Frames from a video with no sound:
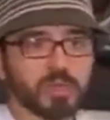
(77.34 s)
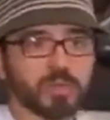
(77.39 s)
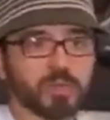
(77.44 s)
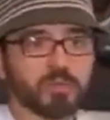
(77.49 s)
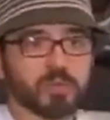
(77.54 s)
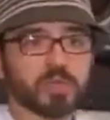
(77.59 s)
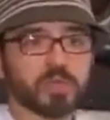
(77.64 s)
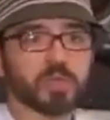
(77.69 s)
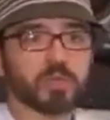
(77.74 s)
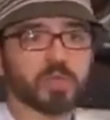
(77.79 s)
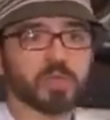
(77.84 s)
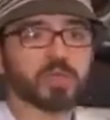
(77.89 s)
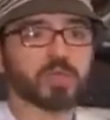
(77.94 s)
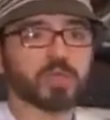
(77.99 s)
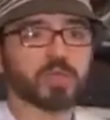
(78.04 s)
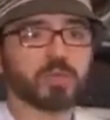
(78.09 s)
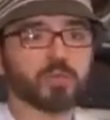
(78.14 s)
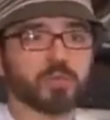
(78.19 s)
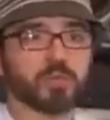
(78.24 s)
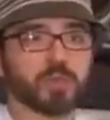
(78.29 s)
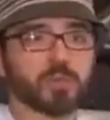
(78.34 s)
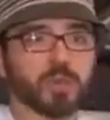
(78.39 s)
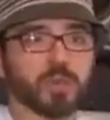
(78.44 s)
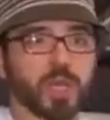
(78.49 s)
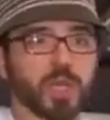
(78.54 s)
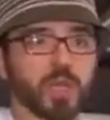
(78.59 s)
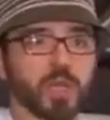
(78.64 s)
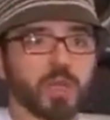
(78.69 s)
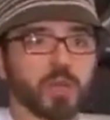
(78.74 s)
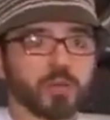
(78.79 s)
assim, você precisa ter um,
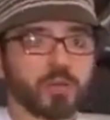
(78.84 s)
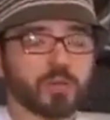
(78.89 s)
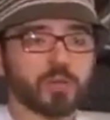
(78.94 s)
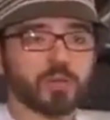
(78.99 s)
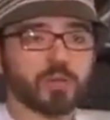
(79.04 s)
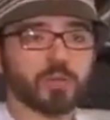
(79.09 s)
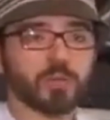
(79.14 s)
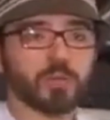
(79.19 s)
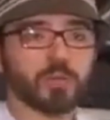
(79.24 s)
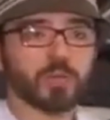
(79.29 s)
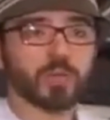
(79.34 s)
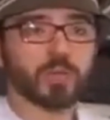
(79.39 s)
um,